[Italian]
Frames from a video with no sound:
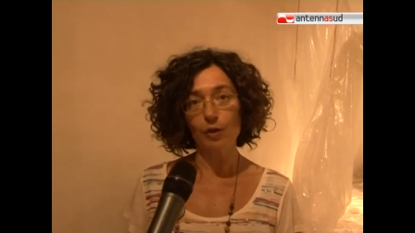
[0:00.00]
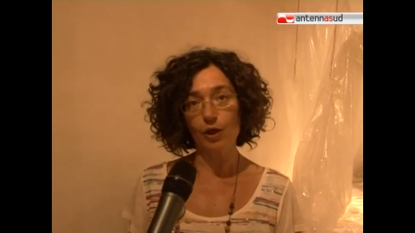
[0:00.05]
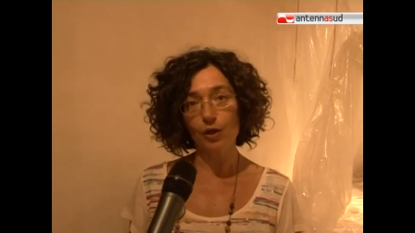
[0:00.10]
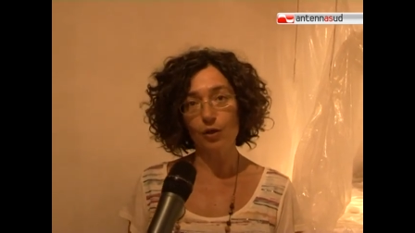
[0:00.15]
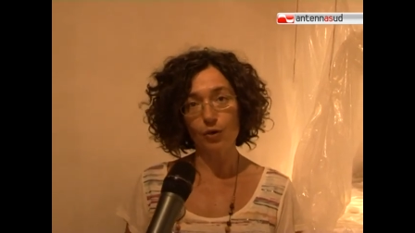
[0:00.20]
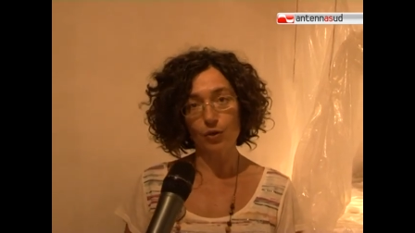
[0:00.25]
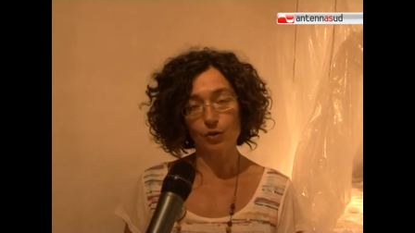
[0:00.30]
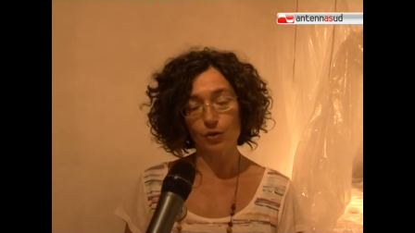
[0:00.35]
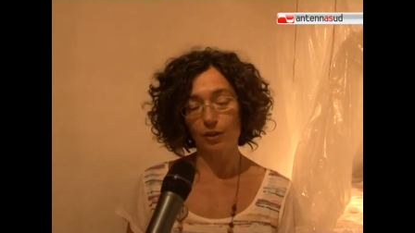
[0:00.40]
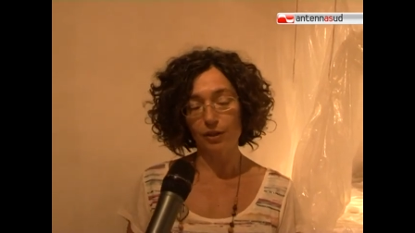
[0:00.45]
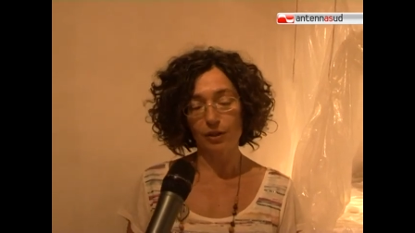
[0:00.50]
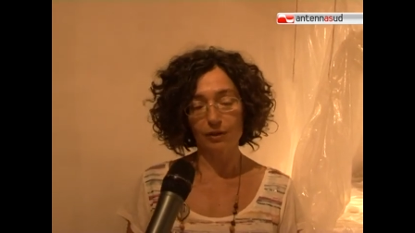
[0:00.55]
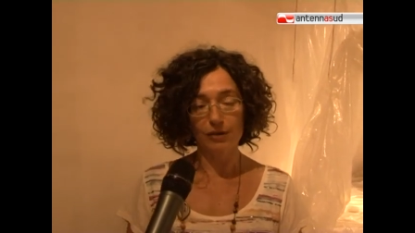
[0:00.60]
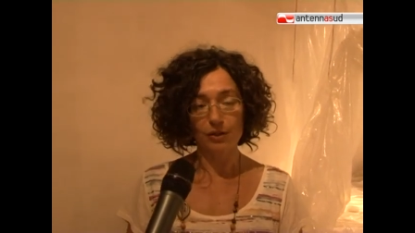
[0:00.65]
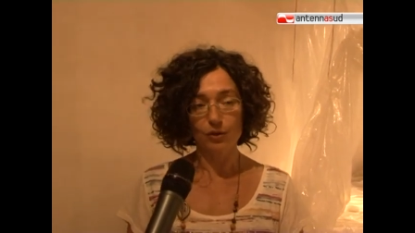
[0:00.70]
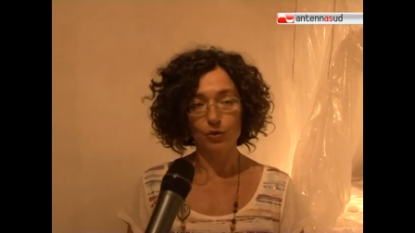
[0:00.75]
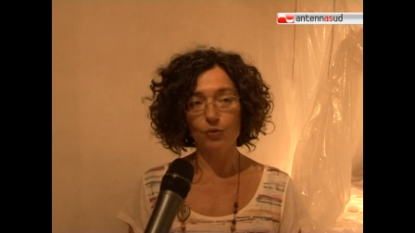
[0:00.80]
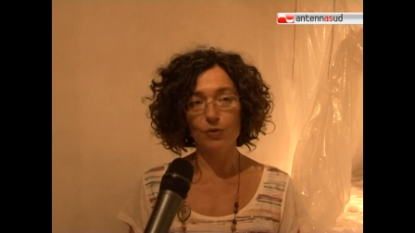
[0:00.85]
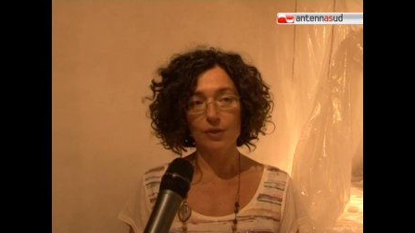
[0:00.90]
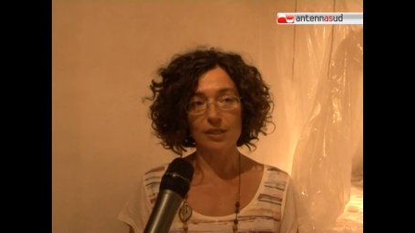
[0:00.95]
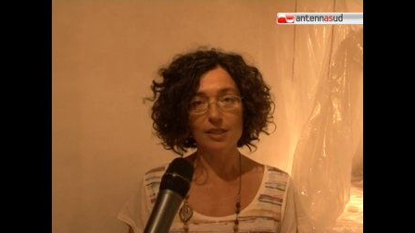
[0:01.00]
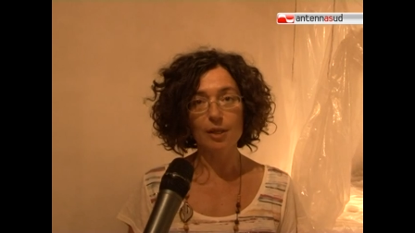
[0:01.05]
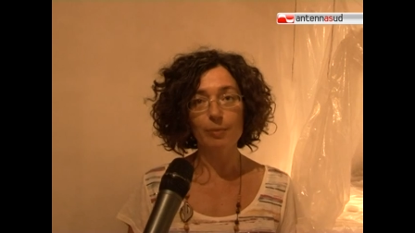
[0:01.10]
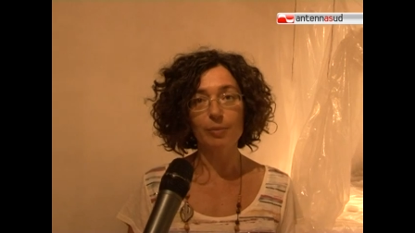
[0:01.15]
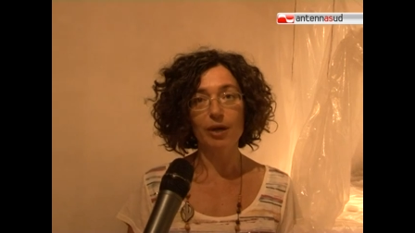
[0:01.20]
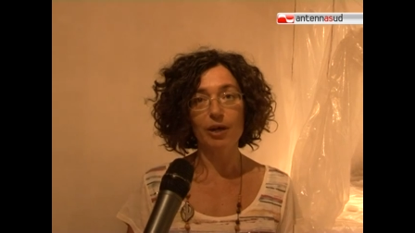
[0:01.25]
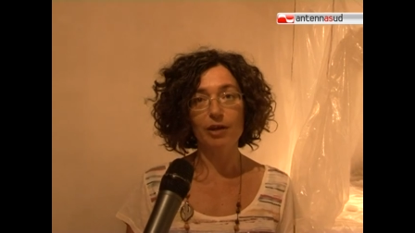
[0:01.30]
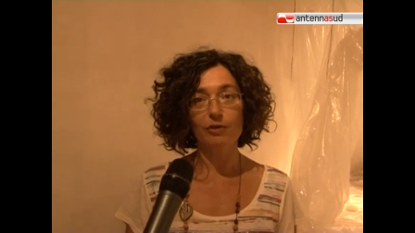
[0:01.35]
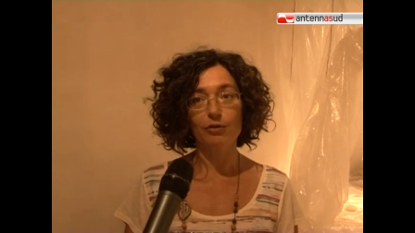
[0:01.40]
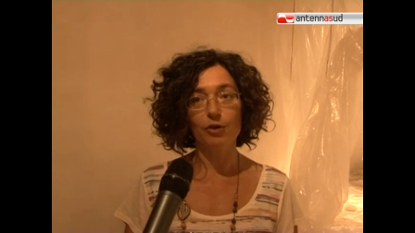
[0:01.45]
percorso attraverso queste
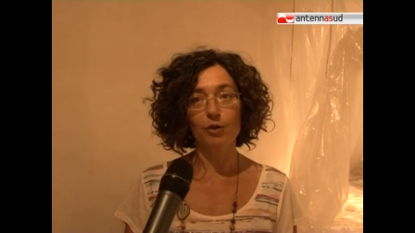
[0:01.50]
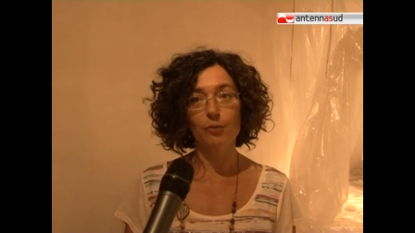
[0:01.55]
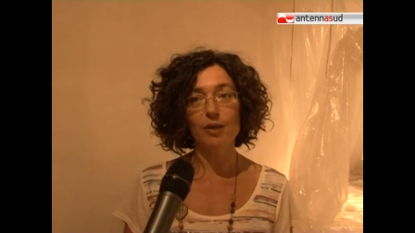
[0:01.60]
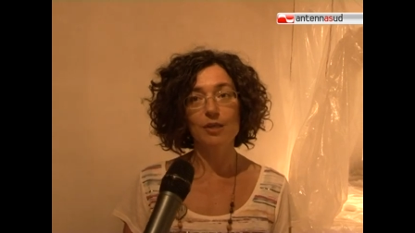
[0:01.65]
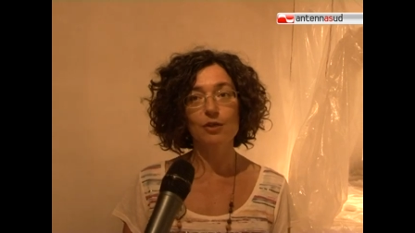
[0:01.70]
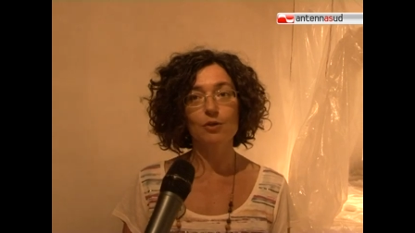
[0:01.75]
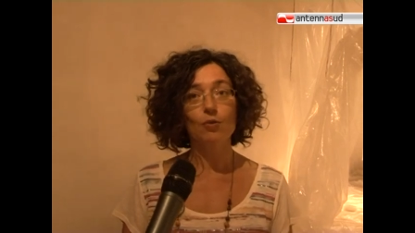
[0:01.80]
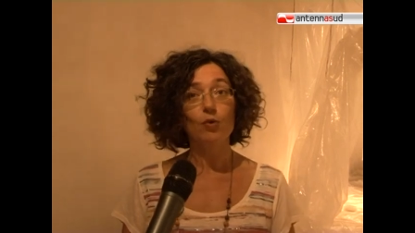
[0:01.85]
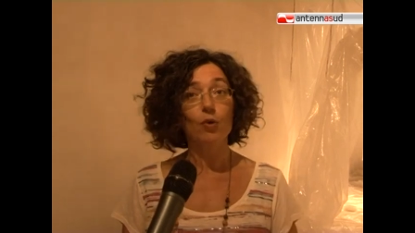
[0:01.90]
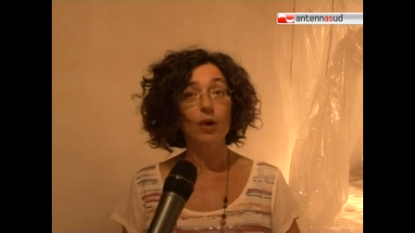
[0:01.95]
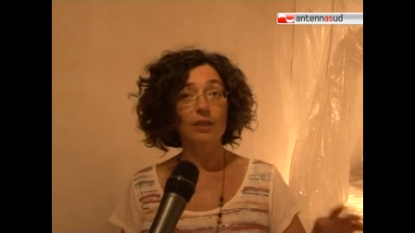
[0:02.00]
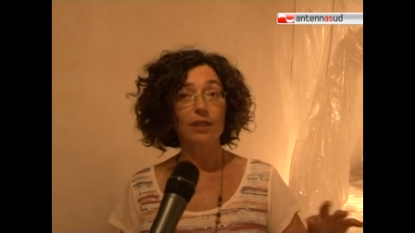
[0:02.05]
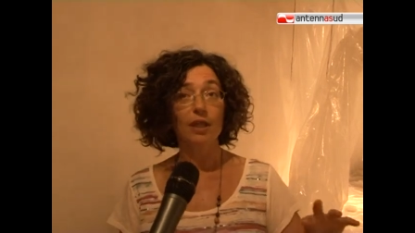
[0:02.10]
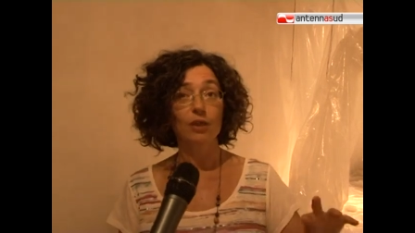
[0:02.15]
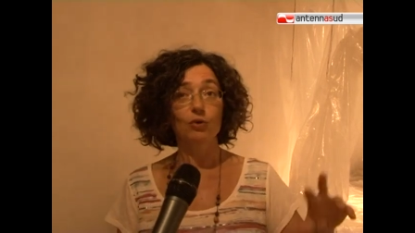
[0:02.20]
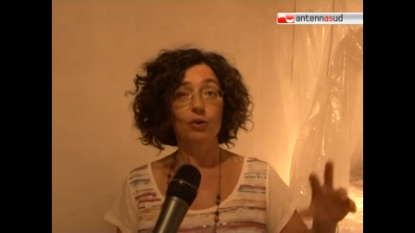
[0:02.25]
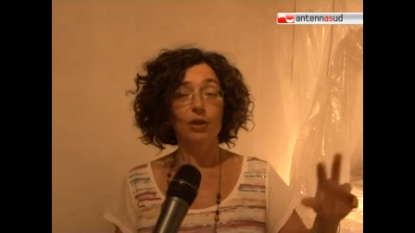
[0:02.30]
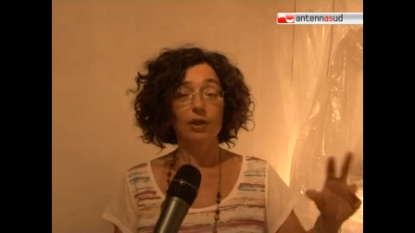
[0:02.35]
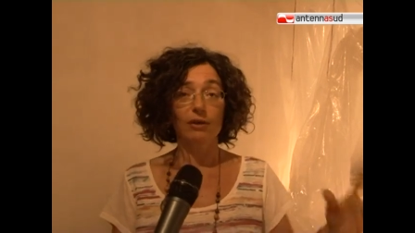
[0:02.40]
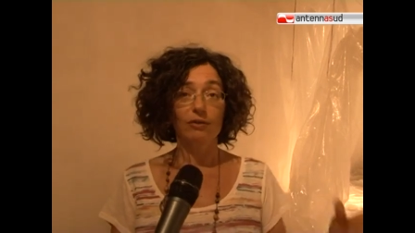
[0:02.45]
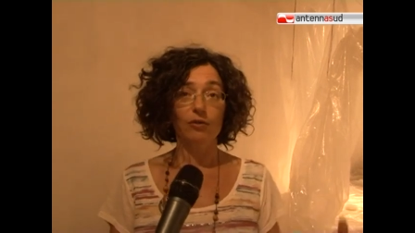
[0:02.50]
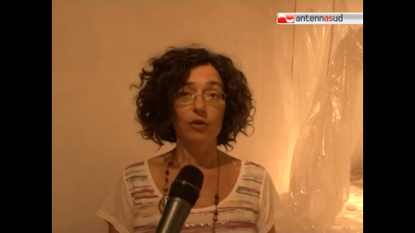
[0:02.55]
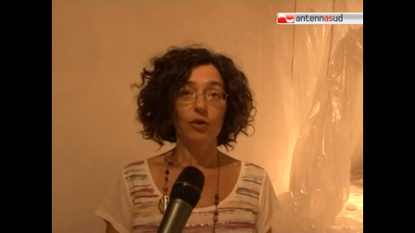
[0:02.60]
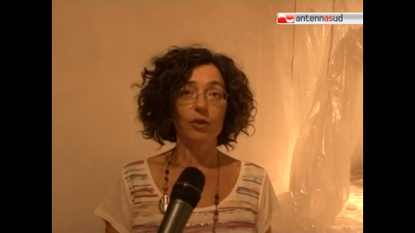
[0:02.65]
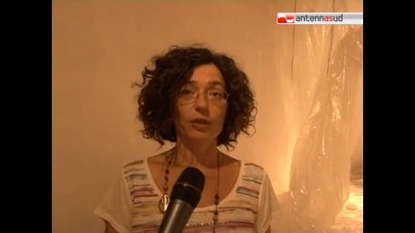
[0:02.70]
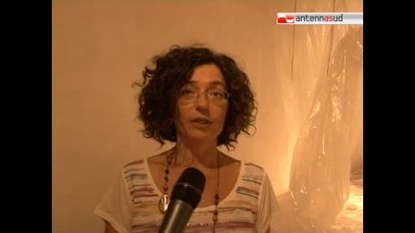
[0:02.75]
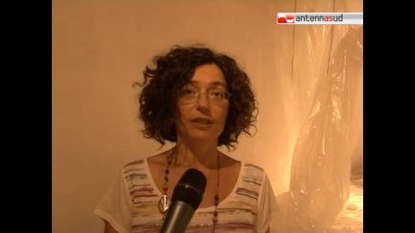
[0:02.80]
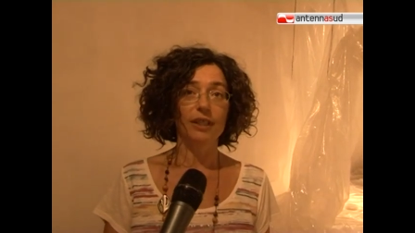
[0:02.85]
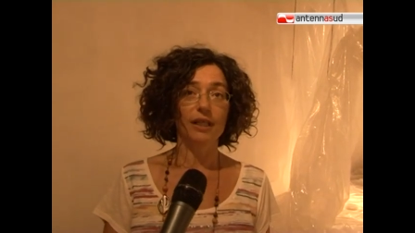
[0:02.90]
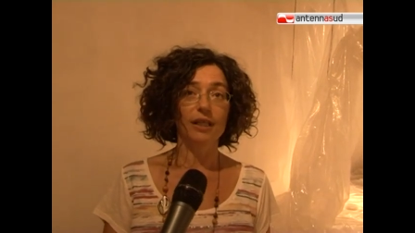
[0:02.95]
performance, guardando alle
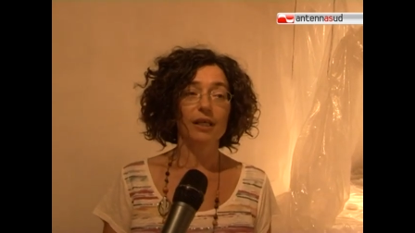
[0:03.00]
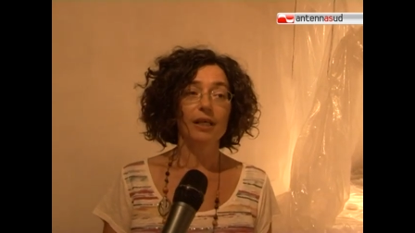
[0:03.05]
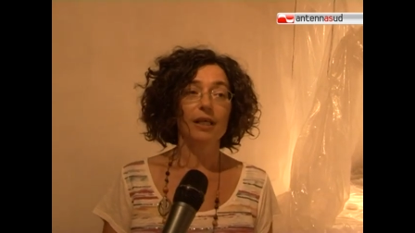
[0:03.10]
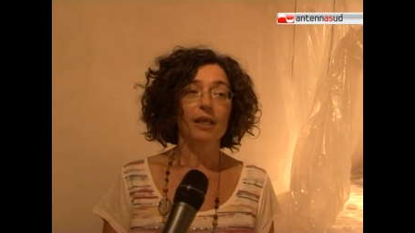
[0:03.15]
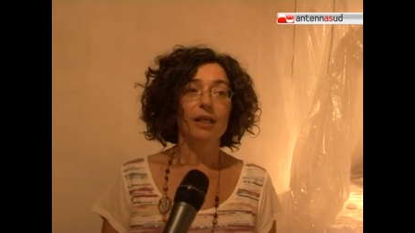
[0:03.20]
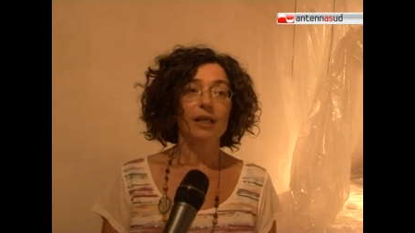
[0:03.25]
volte